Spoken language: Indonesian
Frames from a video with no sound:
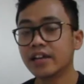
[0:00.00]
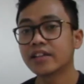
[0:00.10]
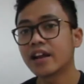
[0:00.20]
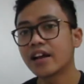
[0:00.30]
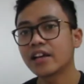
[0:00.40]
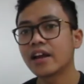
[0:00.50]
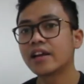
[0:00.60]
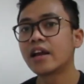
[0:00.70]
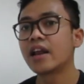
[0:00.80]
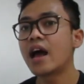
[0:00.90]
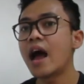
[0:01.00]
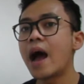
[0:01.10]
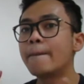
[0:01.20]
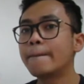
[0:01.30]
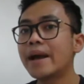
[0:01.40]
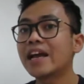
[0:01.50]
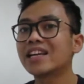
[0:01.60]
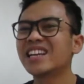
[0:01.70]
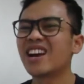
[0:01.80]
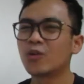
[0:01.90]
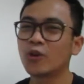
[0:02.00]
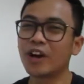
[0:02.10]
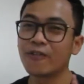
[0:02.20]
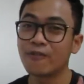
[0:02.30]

Dan yang terakhir adalah apa yang dilakukan